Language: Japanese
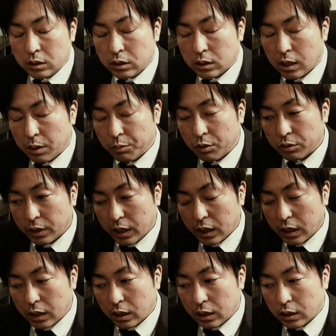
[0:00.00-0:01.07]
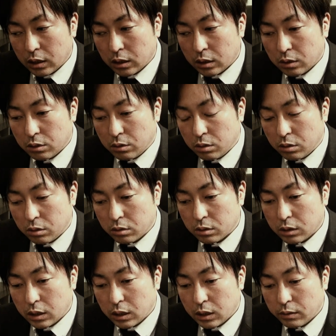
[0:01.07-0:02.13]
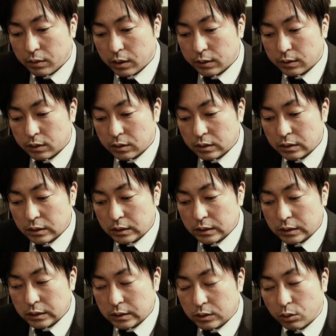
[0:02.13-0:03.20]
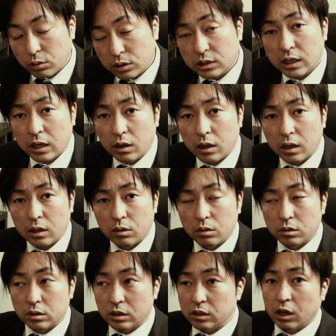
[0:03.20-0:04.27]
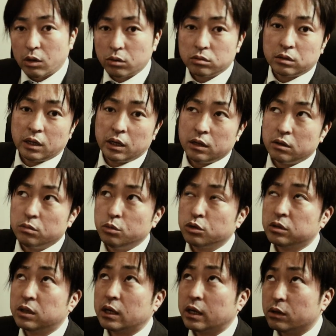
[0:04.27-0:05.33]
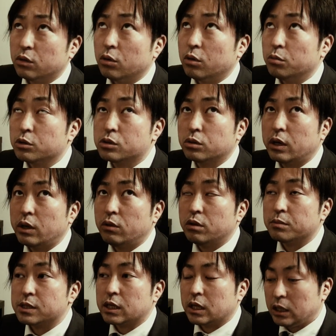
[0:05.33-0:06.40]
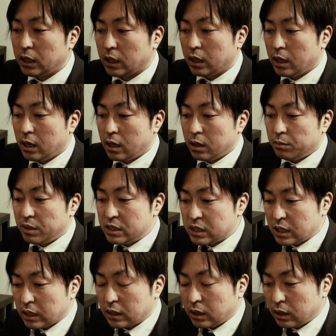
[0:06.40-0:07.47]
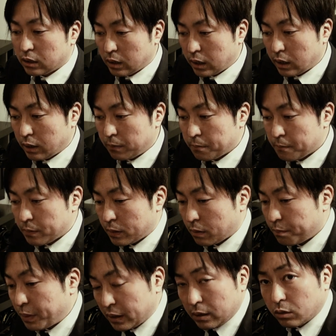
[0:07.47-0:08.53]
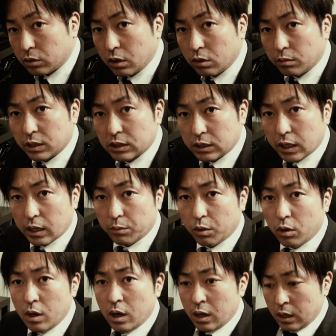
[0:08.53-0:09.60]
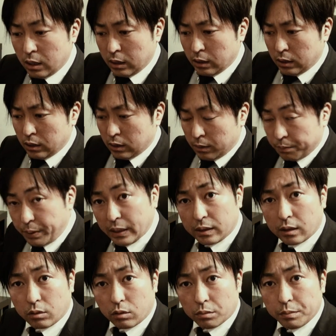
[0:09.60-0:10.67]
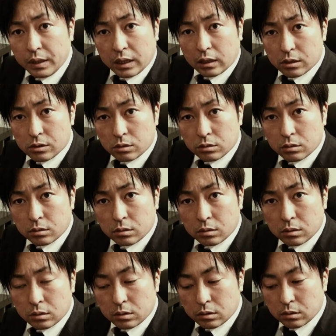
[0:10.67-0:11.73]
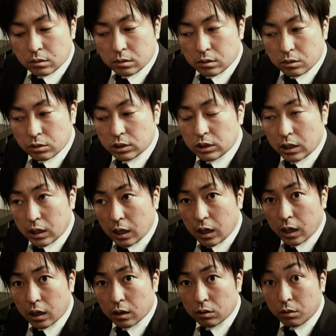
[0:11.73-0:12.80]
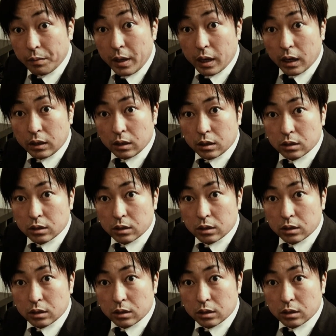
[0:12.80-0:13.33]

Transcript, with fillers: いやもうねこれはどうしたらいいんだろうって思ったけどもうそれよりも先に見つかったんでバッてこう手伸ばしてもうバッてこう見たんですよそしたら目開いて